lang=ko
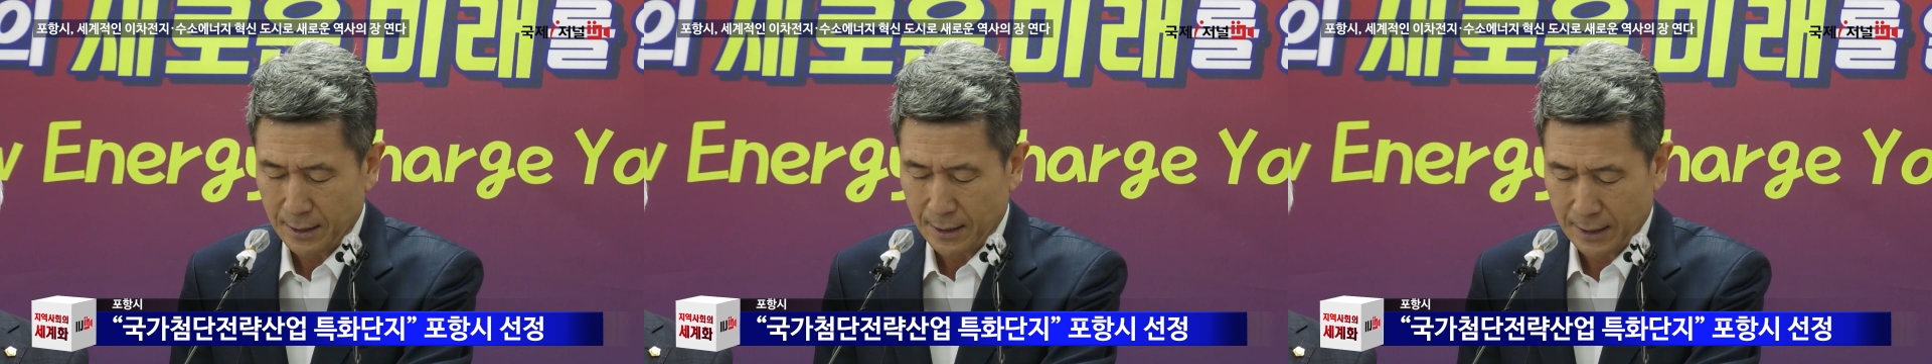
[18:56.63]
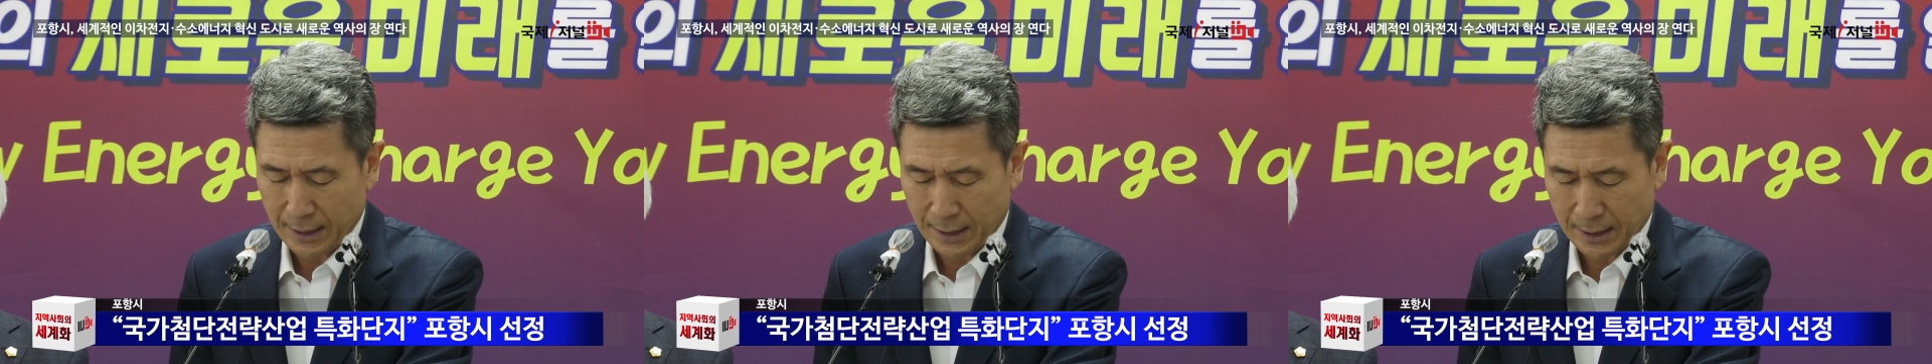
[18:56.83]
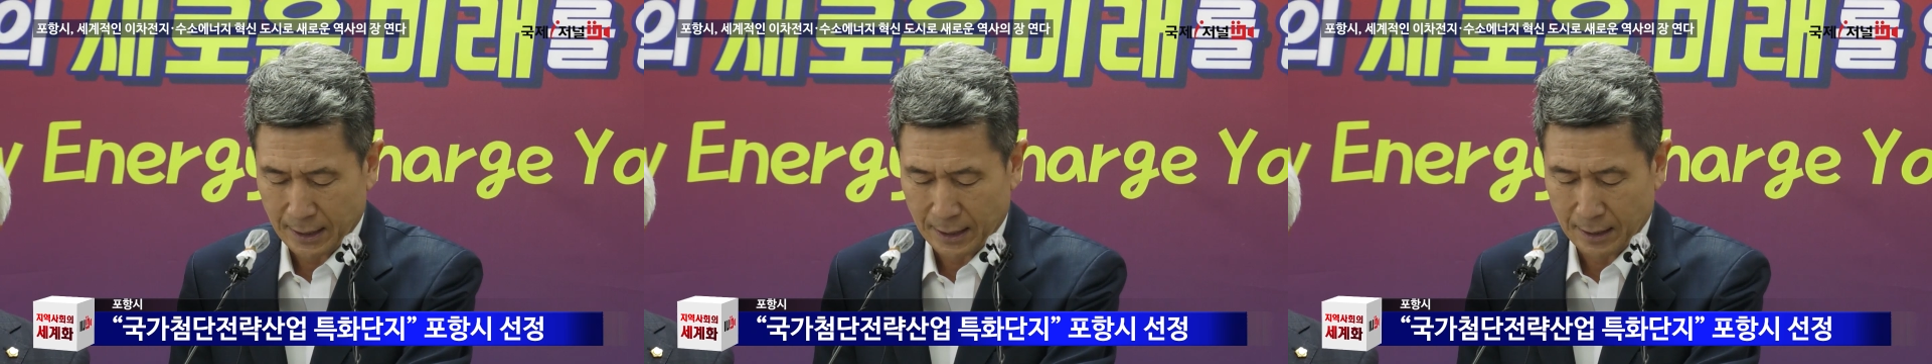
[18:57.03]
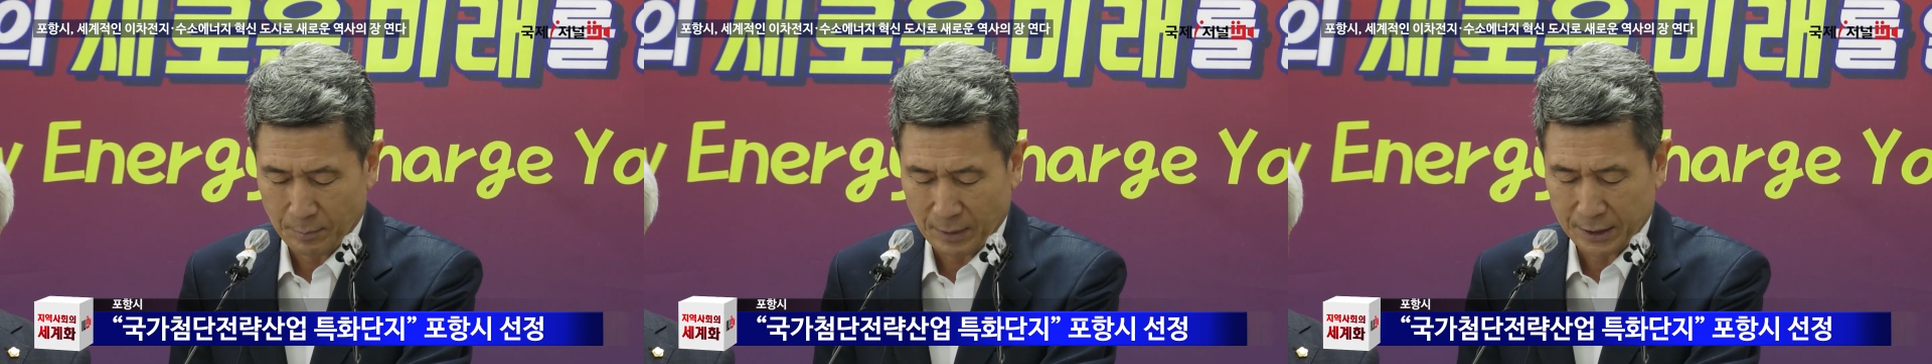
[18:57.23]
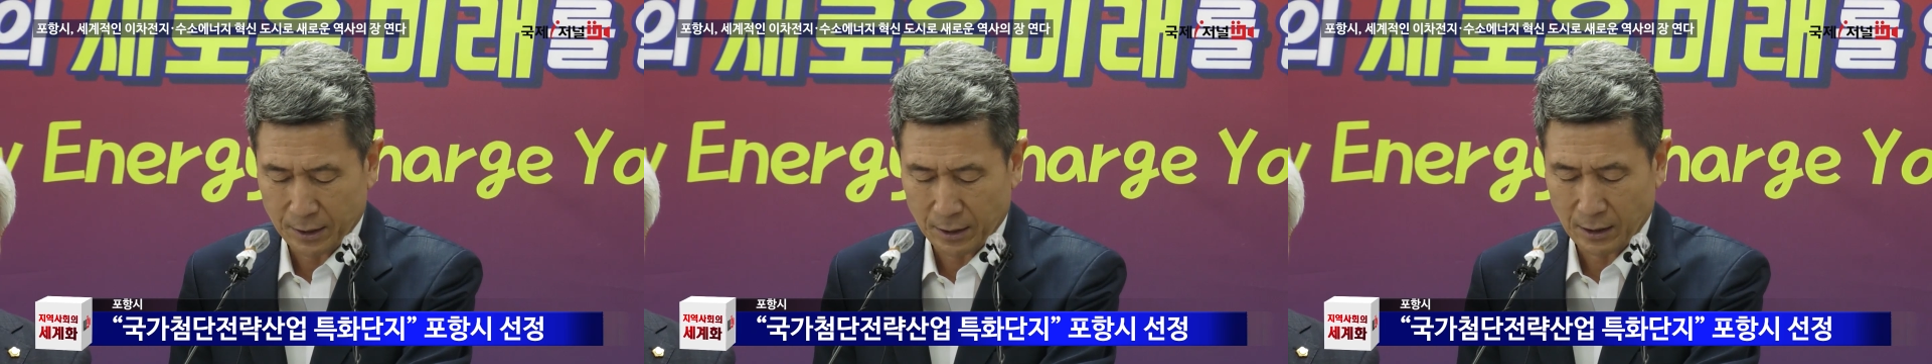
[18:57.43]
에,
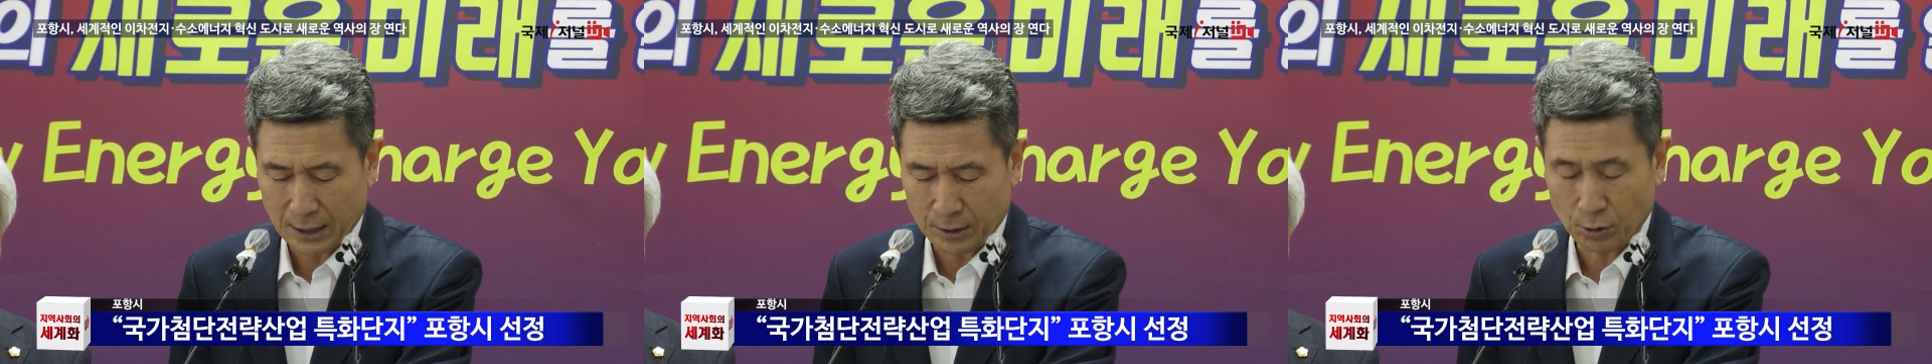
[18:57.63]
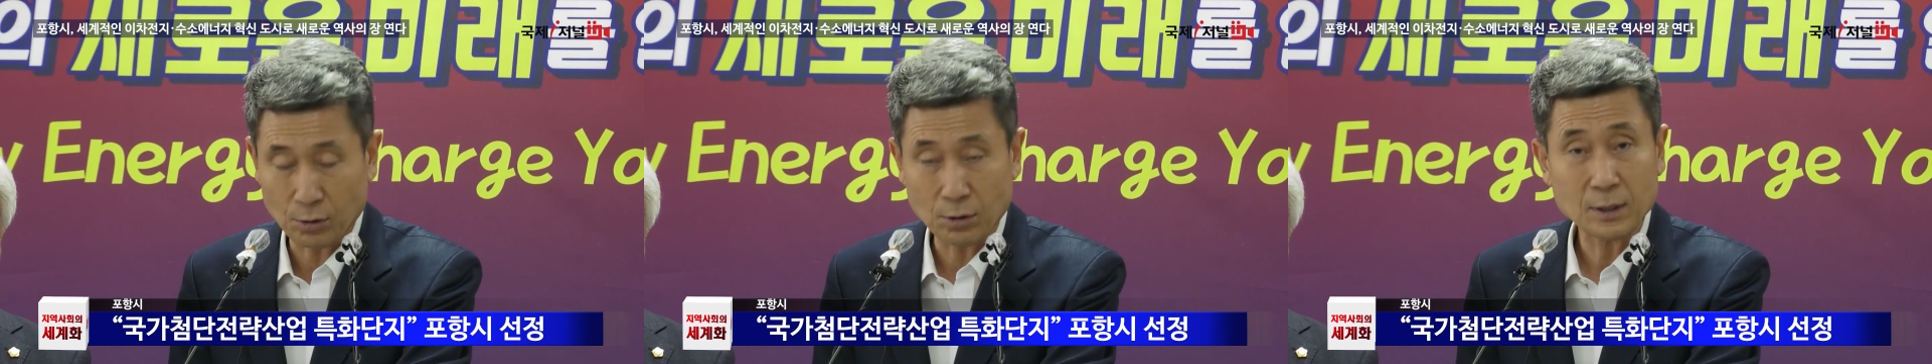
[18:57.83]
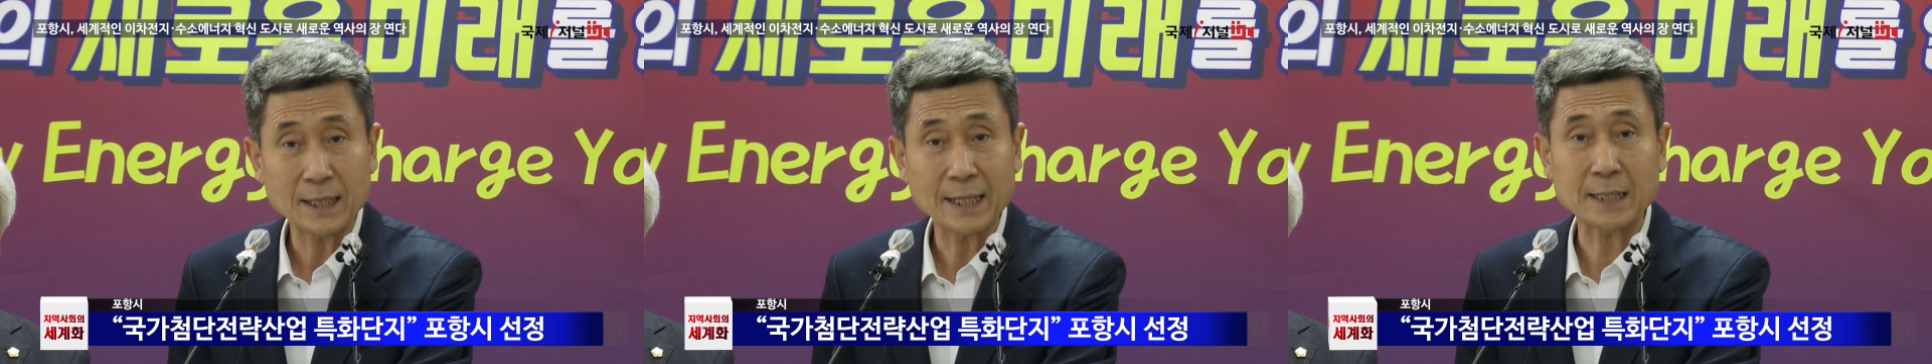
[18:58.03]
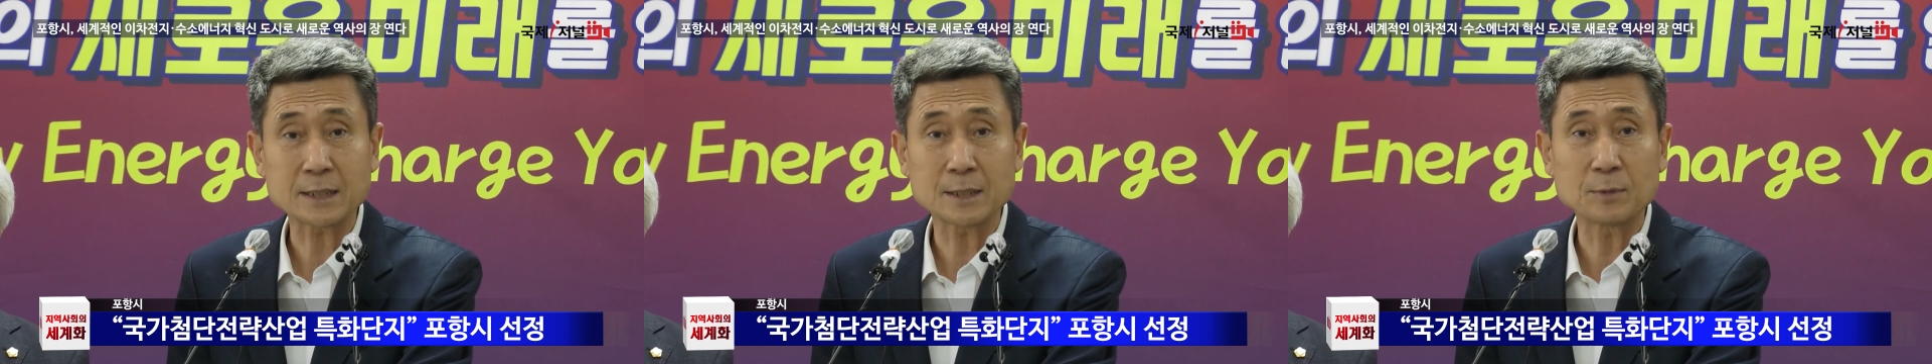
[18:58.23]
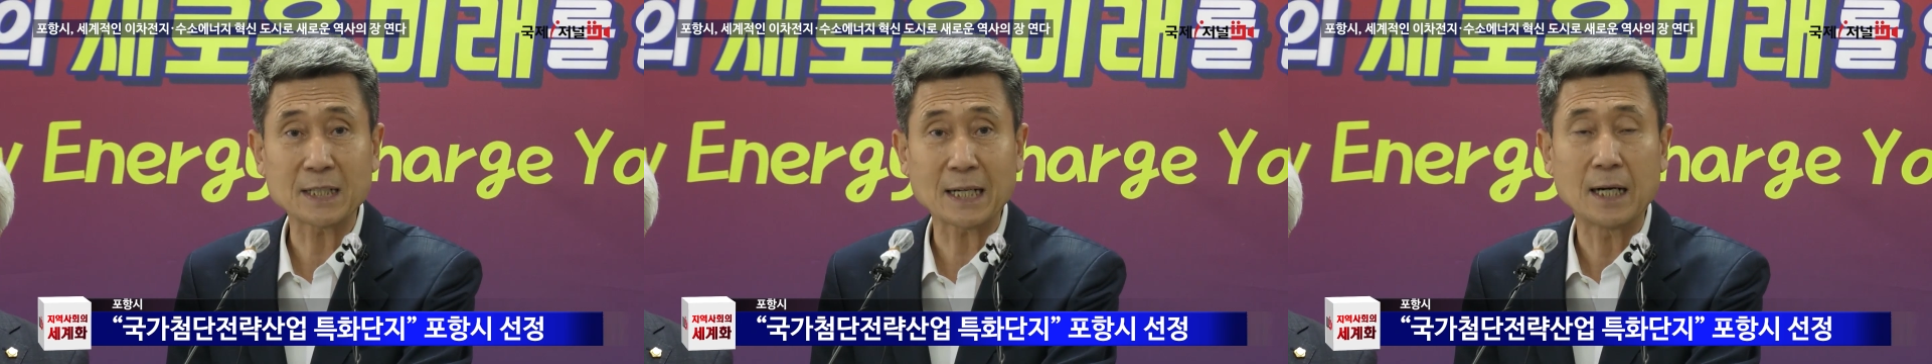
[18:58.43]
만들어 가도록
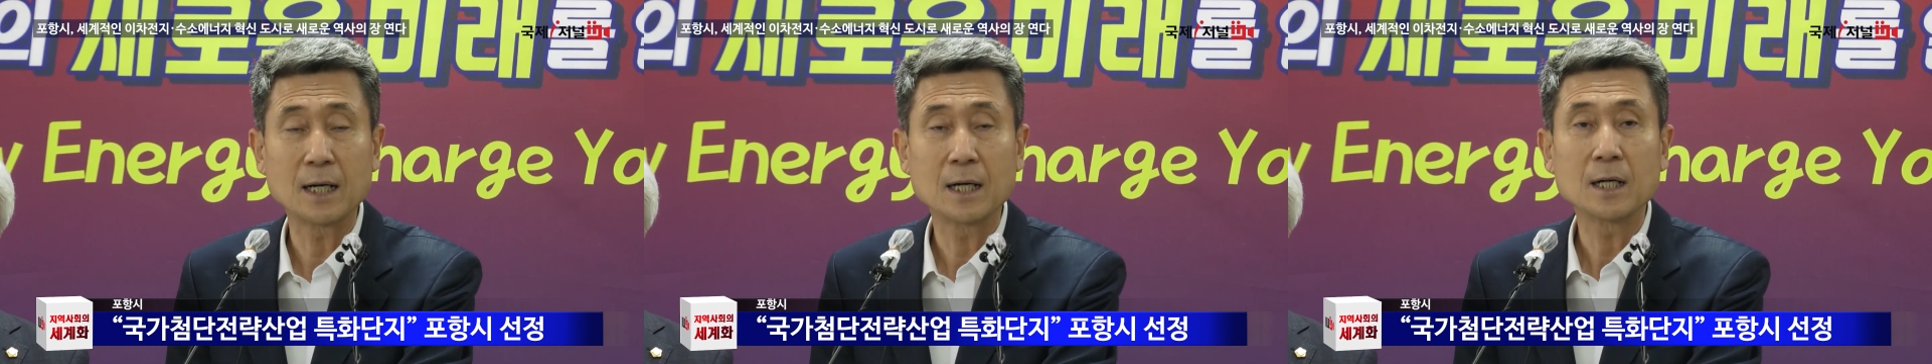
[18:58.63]
하겠습니다.